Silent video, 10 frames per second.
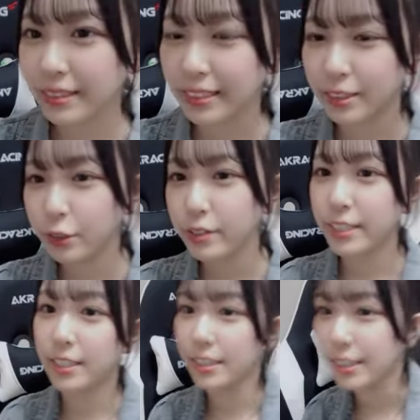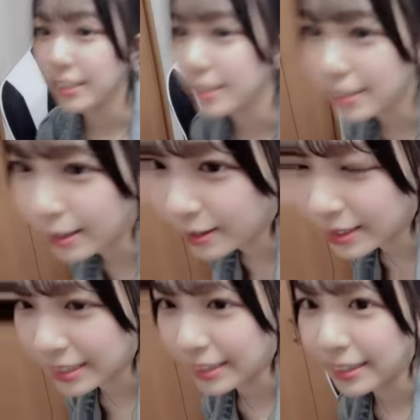いや漁師じゃないから
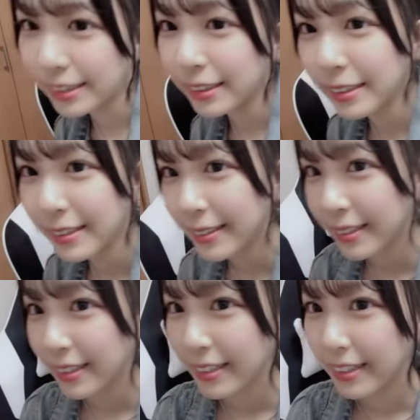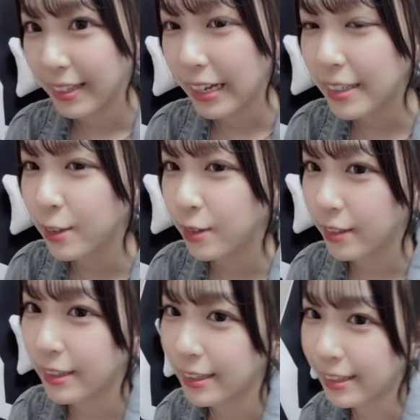私アイドル
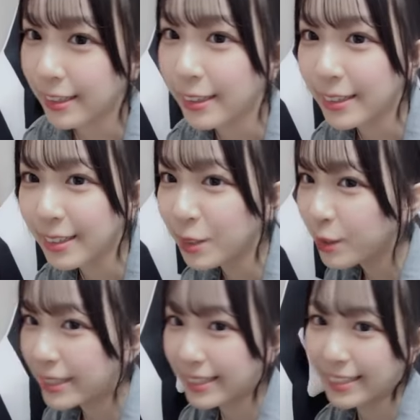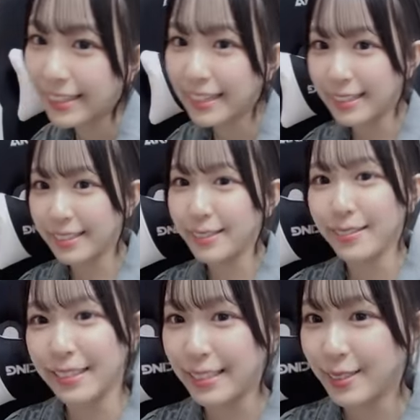だから漁師じゃないでする
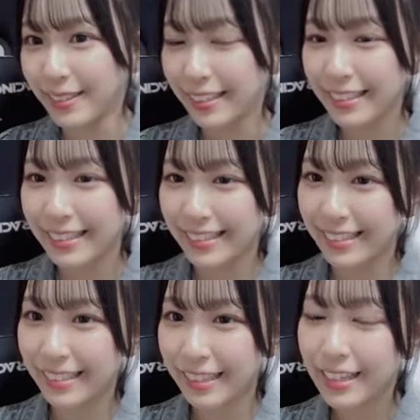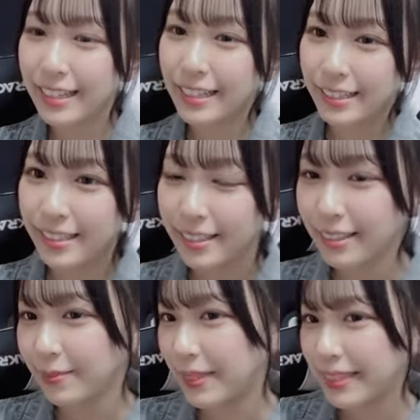私は
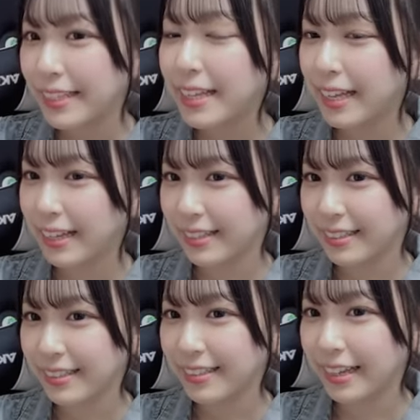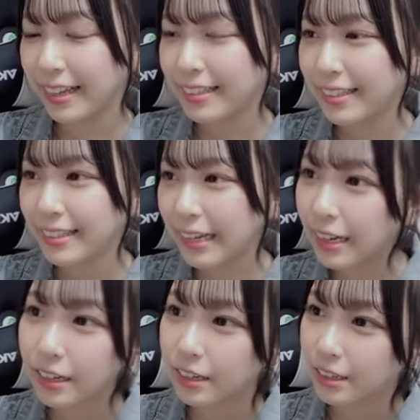待てないえなん
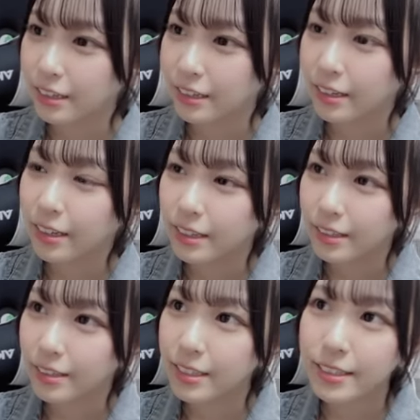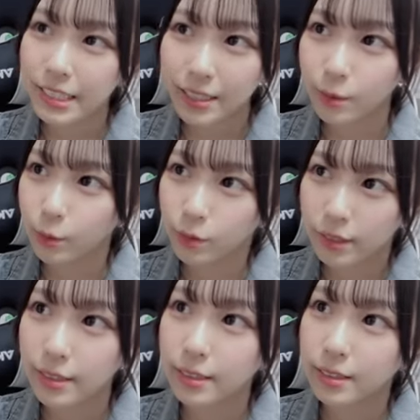かちっちゃい頃
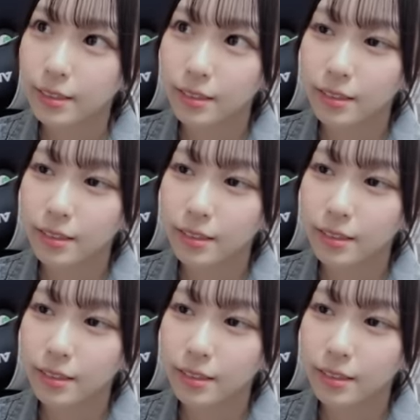に